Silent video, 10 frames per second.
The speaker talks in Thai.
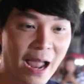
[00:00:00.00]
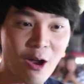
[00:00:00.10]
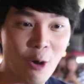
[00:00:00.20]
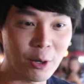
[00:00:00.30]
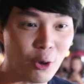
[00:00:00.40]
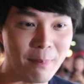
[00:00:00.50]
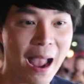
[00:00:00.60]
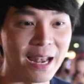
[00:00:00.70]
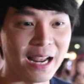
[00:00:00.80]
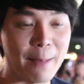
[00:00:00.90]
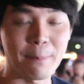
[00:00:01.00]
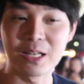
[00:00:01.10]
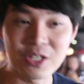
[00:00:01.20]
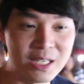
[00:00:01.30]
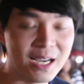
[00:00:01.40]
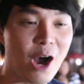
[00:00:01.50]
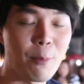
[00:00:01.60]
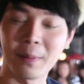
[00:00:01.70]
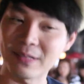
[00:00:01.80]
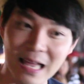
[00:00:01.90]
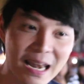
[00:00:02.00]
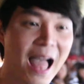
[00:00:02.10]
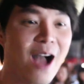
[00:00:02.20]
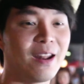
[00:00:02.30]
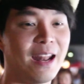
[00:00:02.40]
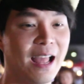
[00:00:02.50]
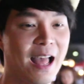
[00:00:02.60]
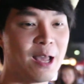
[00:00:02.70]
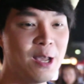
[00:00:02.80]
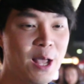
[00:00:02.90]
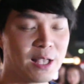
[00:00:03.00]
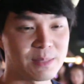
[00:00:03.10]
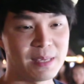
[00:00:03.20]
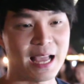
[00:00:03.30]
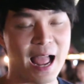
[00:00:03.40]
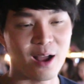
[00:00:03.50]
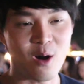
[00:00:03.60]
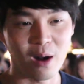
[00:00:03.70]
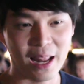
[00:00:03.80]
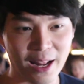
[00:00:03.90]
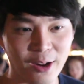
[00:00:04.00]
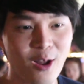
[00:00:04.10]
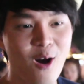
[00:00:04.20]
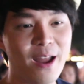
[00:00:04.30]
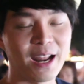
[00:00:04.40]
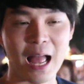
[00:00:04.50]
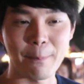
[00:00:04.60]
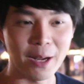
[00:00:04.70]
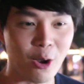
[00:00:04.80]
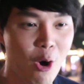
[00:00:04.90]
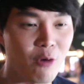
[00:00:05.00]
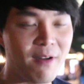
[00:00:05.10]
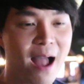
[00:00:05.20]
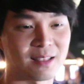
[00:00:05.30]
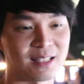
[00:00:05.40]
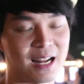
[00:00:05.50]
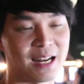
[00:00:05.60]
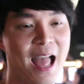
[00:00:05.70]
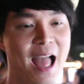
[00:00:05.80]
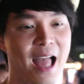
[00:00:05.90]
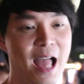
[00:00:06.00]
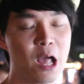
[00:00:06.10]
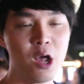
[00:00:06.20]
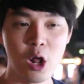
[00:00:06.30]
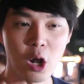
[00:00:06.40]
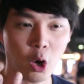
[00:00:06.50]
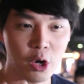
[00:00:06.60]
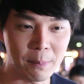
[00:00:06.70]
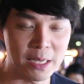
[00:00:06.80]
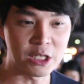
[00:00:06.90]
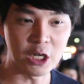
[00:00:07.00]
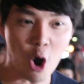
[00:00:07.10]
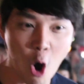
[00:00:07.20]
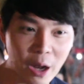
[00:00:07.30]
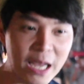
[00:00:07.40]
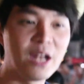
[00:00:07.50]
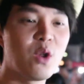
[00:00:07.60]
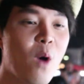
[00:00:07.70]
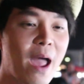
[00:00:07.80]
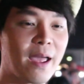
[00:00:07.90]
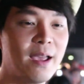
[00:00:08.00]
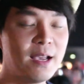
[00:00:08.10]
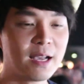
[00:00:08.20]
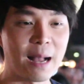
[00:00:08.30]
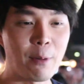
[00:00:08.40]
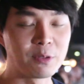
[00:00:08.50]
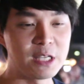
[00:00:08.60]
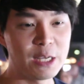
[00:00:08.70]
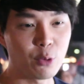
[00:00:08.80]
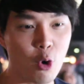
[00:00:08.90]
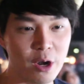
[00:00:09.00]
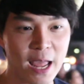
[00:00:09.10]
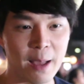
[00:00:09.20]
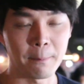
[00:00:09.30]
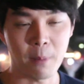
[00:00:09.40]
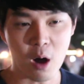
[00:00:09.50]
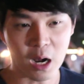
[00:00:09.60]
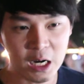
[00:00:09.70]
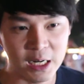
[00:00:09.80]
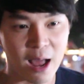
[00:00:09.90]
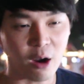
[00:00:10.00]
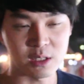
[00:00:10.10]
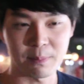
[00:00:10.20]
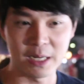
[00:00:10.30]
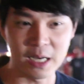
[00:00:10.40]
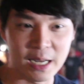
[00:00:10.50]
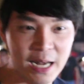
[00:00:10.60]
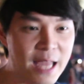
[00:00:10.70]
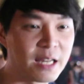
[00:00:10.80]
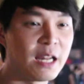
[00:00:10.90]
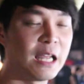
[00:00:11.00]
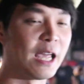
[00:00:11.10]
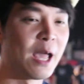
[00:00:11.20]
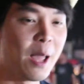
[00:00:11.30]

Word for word: ขายของผิดกฎหมายนะครับ เป็นชื่อเขาเป็นภาษาลาวนี่นะฮะ จะมีขายของเล็กๆน้อยๆนะครับ เป็นของฝากต่างๆนานาฮะ แล้วก็ยังมีถึงของกินด้วยครับผมที่ทุกคนเนี่ยพอกลางคืนแล้วก็จะมาเดินเล่นที่นี่